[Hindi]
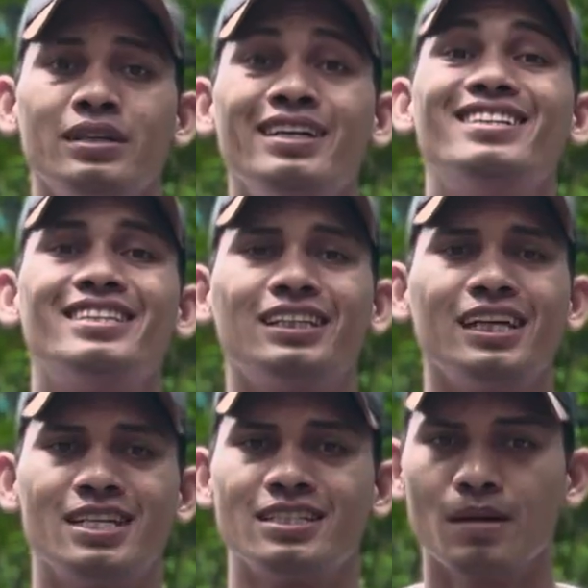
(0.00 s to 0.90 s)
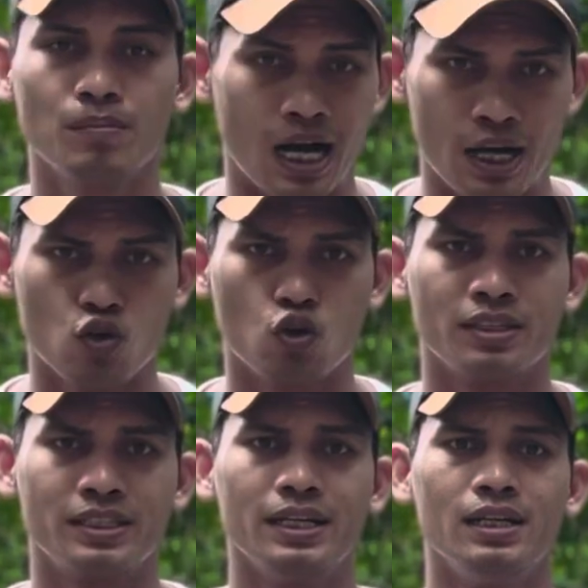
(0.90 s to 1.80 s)
हीट देता है जैसे हम कार्डियो
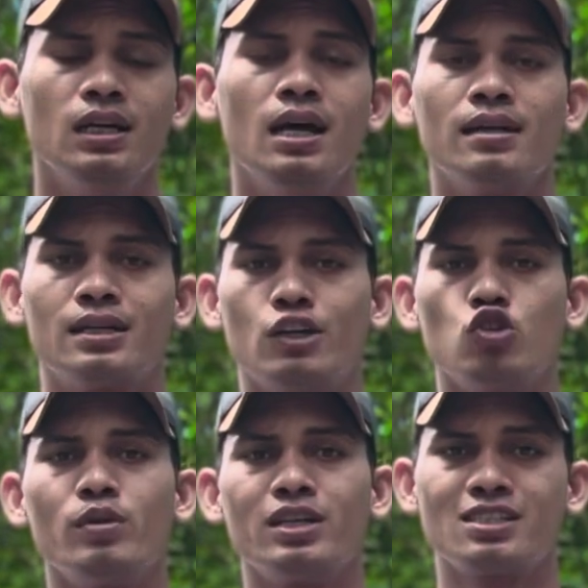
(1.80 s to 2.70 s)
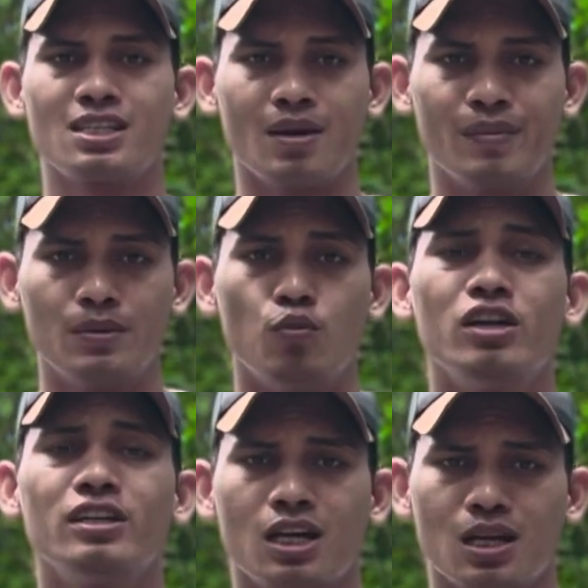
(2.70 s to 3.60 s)
करते हैं कार्डियो में किस तरह हमारी
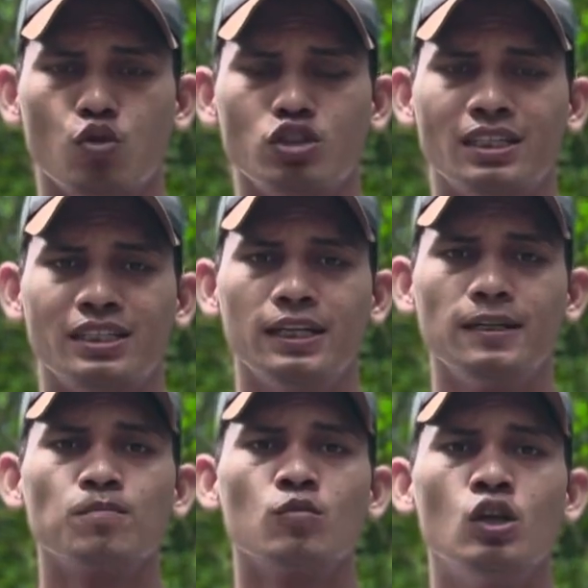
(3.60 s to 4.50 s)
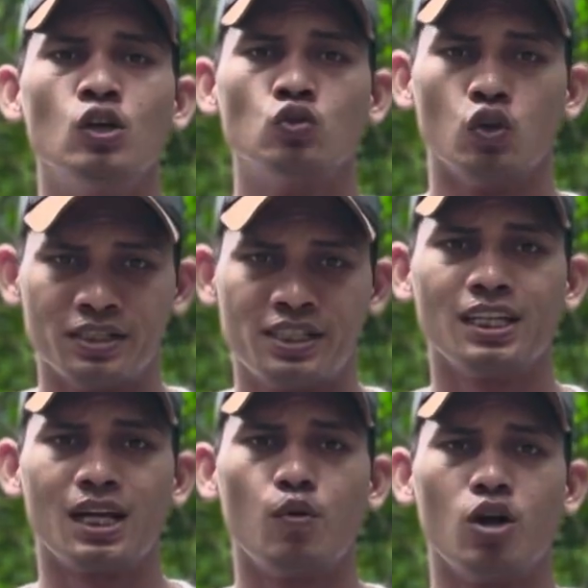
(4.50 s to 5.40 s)
बॉडी गर्म हो जाती है तो इसी
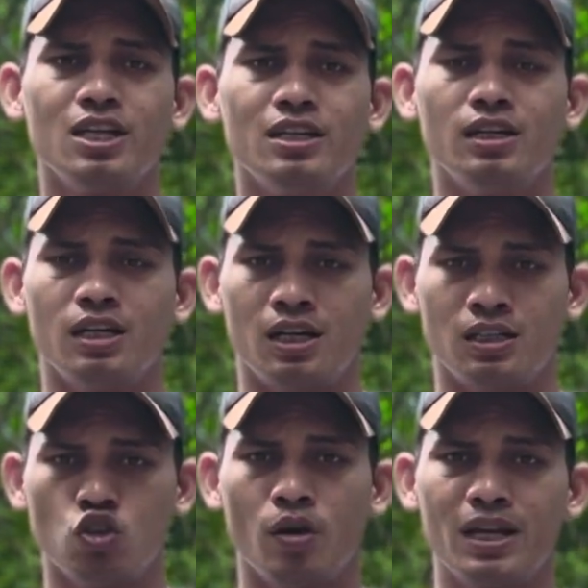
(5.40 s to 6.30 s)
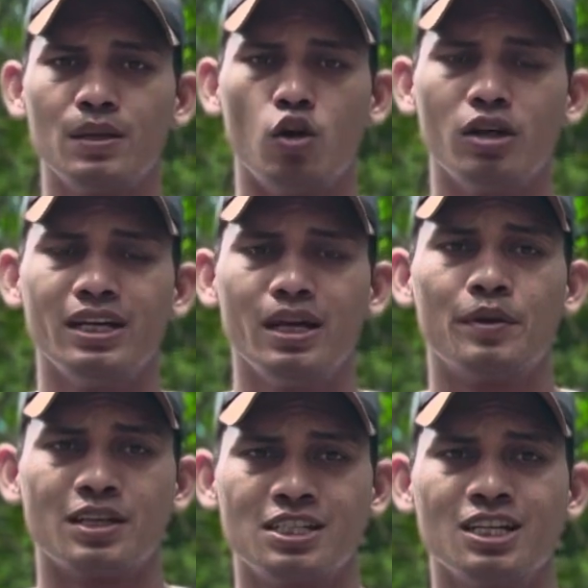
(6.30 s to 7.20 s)
तरह बॉडी जो हमारी बॉडी है
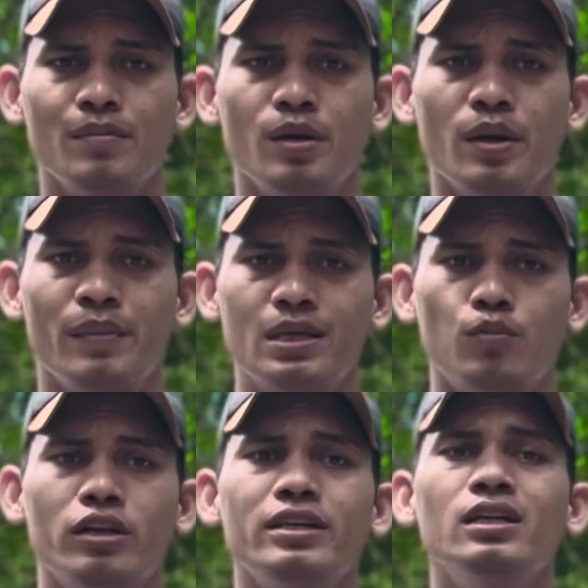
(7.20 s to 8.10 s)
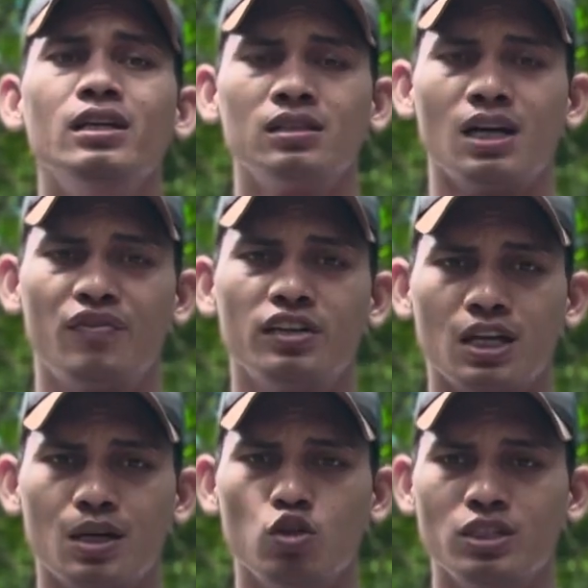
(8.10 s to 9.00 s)
भ्रष्टिका में भी हमारी बॉडी काफ़ी
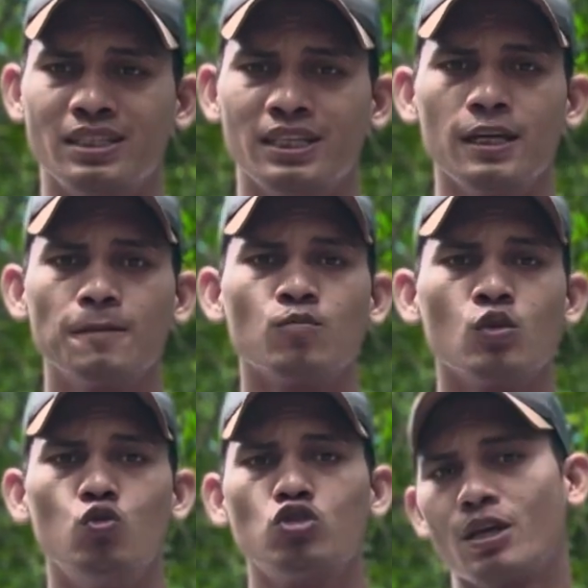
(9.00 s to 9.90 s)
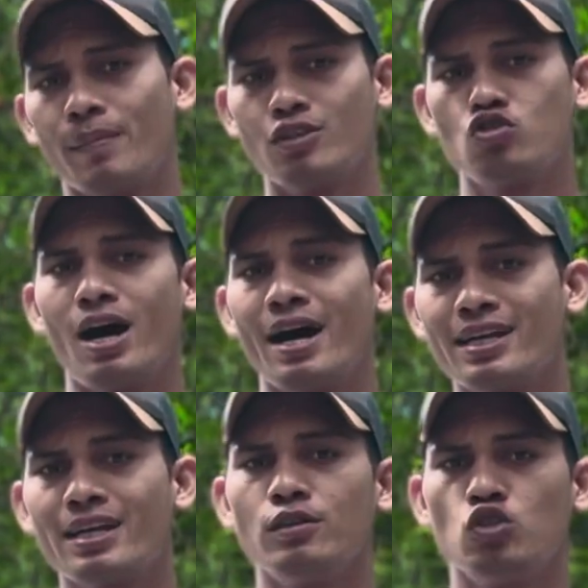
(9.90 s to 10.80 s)
गर्म हो जाती है उसके बाद जो
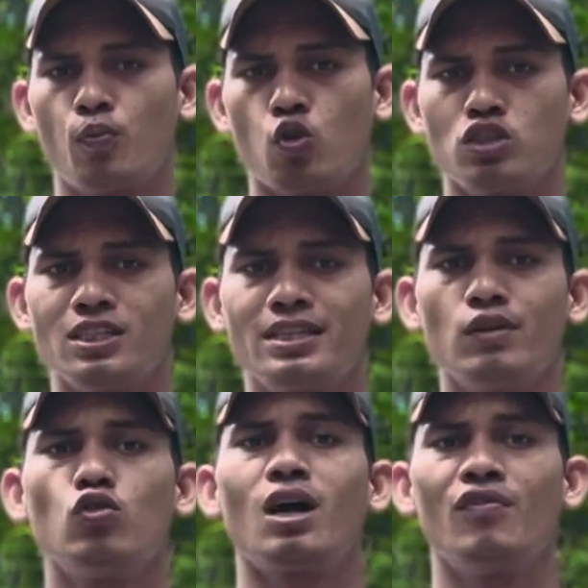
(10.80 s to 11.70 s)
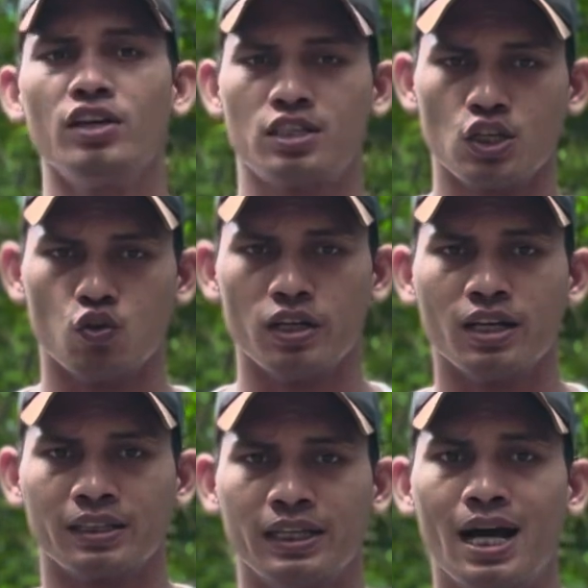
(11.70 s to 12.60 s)
आगे के जो प्रोसेस है वो काफ़ी अच्छे होने
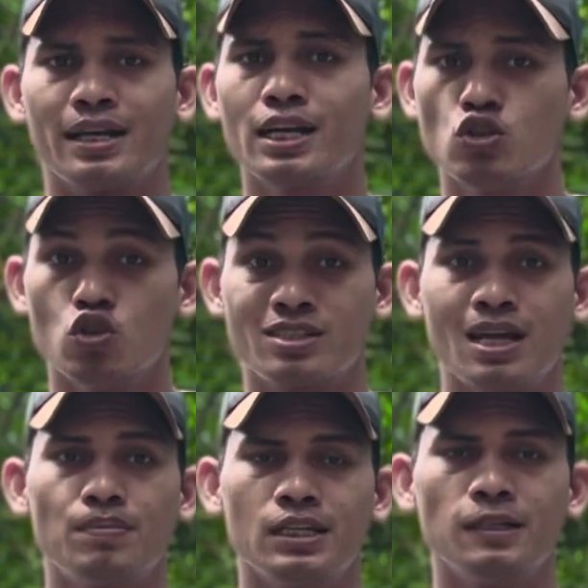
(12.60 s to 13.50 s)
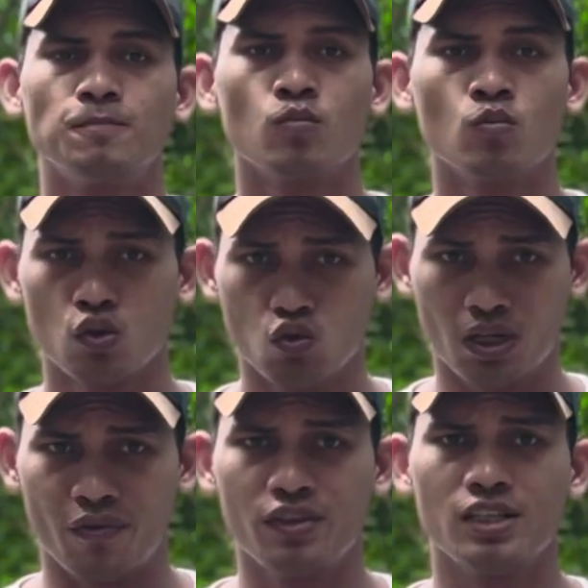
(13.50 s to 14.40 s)
लगते हैं आगे के जो स्टेप्स हैं वो
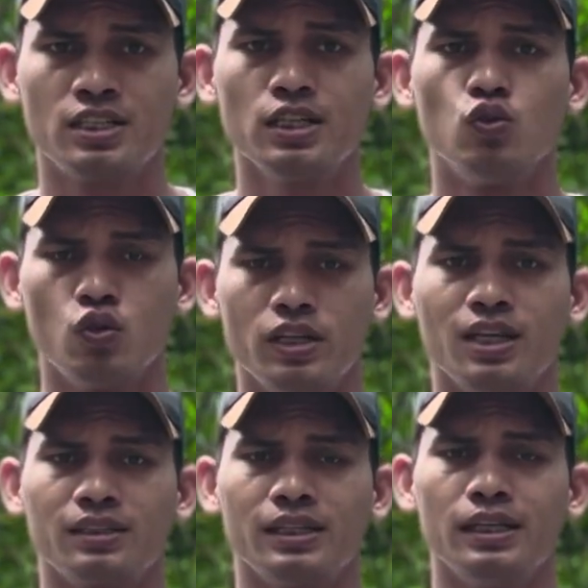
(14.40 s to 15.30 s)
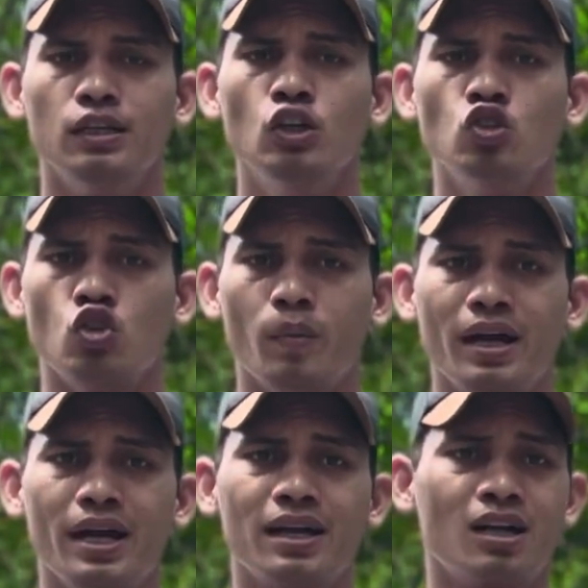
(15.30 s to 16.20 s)
काफ़ी अच्छे होने लगते हैं तो
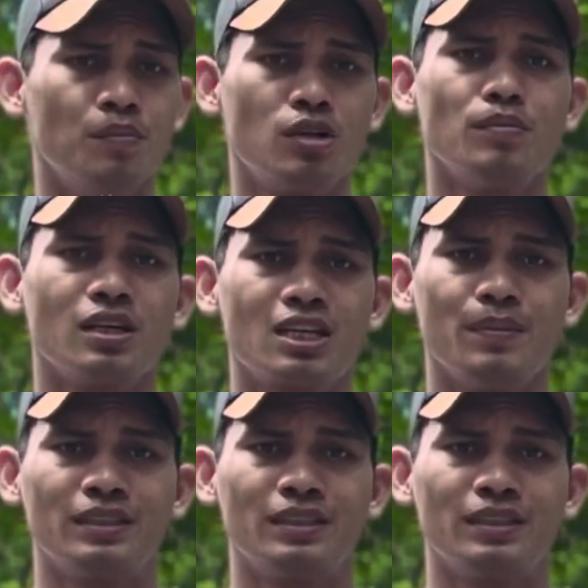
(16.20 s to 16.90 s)
मैं कम कम करके